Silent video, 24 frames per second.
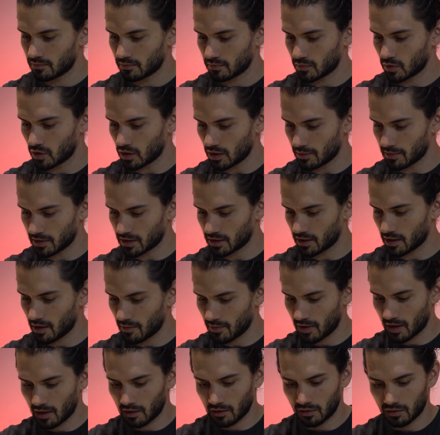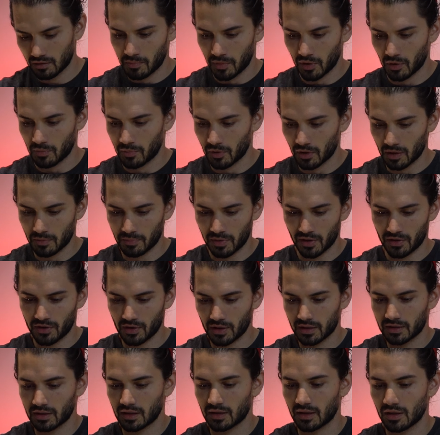No le vendría mal, pero por el precio
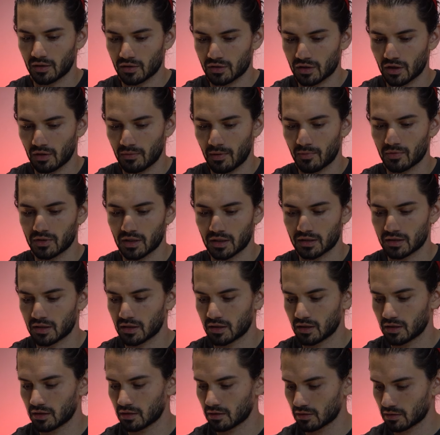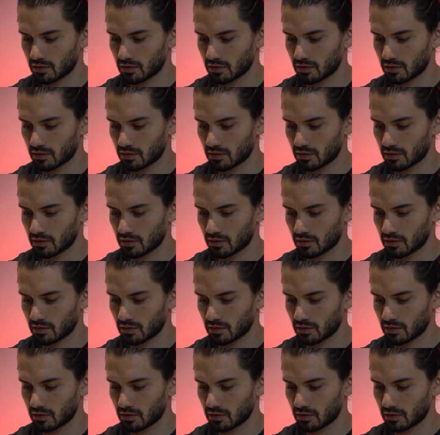que tiene no se lo vamos a exigir.